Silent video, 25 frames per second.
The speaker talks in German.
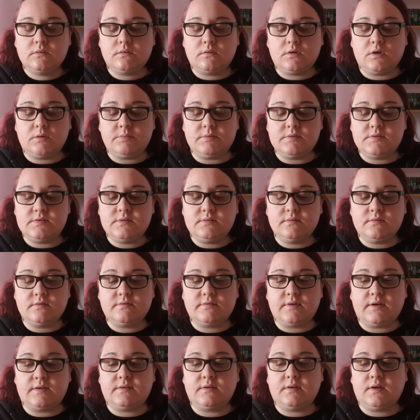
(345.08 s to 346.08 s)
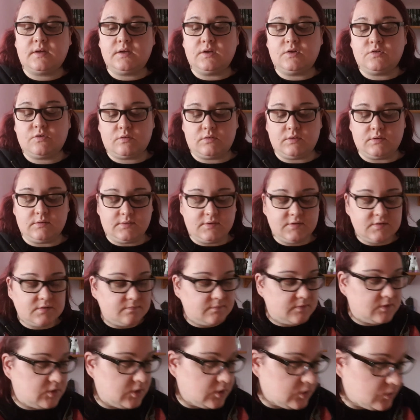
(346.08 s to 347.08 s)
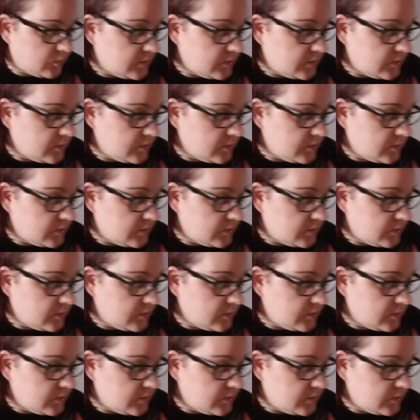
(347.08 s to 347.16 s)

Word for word: Oder beziehungsweise eigentlich schon in diesem Video.